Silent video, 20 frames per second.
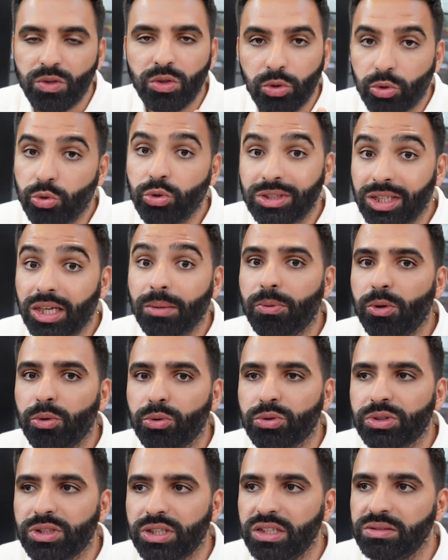le goût est très
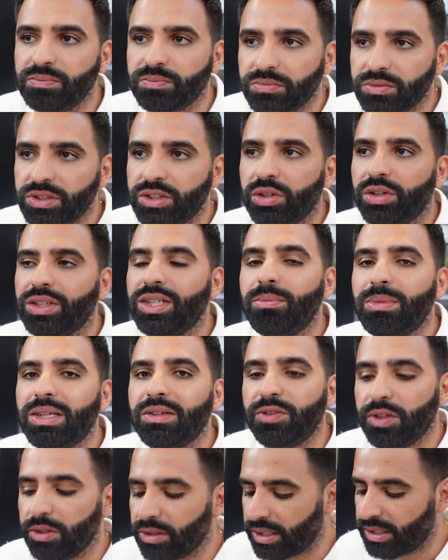prononcé. Si on aime
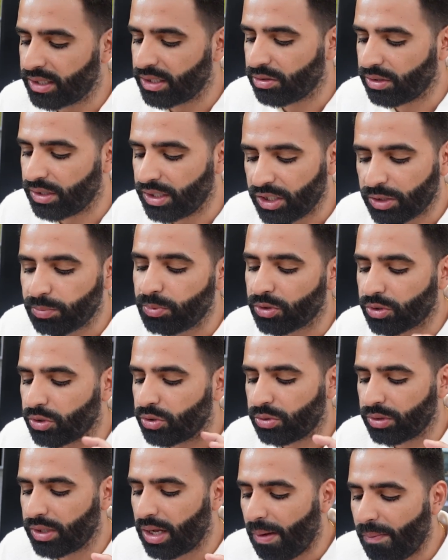les viandes assaisonnées, je pense que
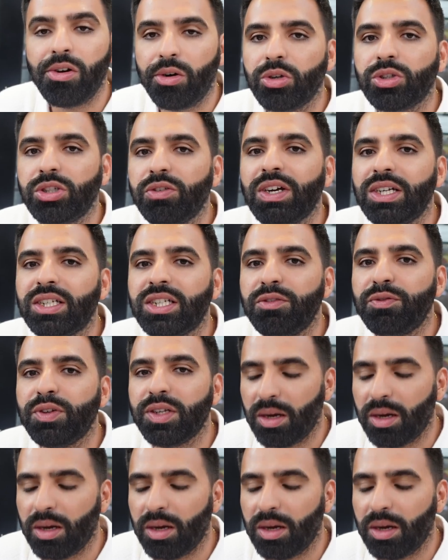celui-là, on devrait le kiffer